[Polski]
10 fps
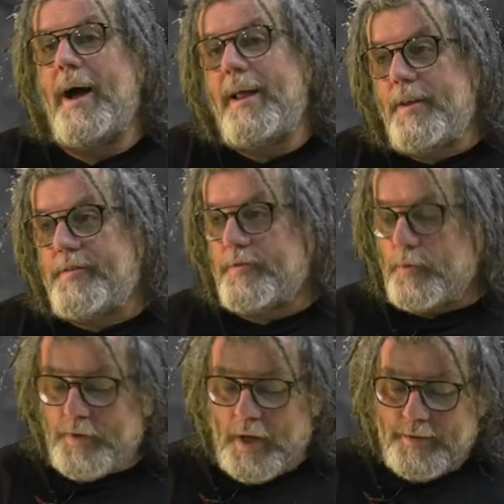ale ze
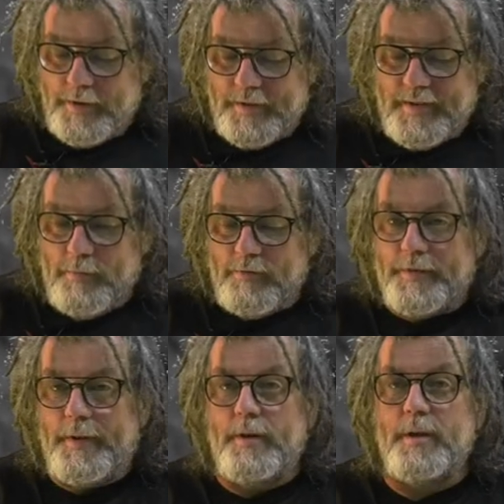skutkami tak samo
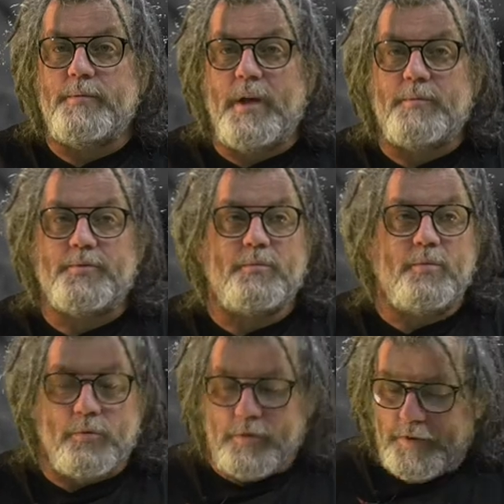fatalnymi, jakby to
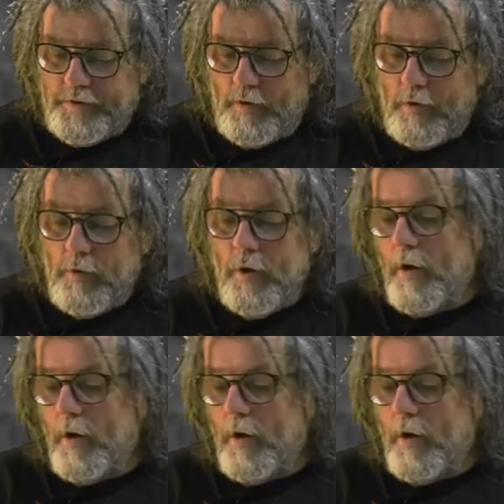było użyte celowo.